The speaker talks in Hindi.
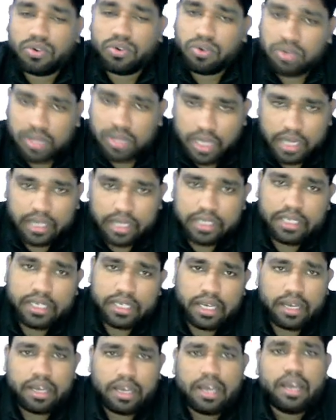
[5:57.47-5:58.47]
होता नहीं
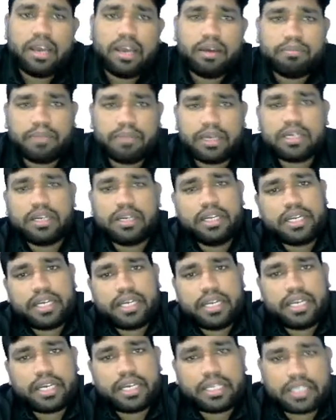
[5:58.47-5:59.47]
है बट
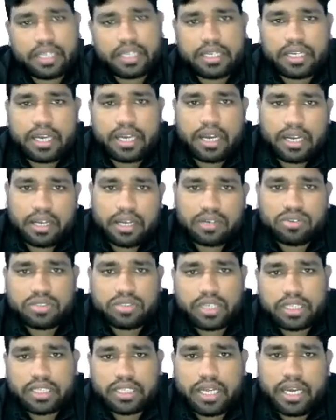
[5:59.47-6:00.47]
लिखने का तरीका अलग हो
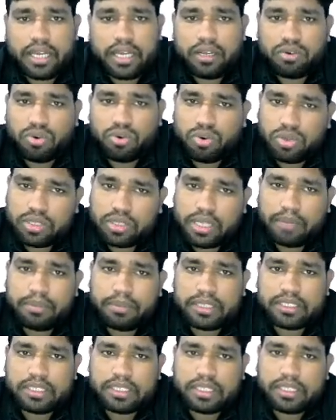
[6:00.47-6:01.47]
जाता है होता
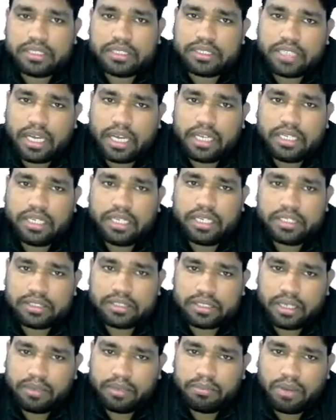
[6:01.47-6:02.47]
बेसिकली चार ही है
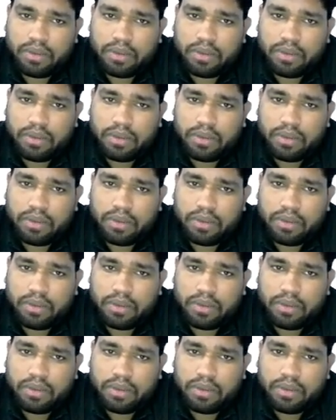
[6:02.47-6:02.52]
सम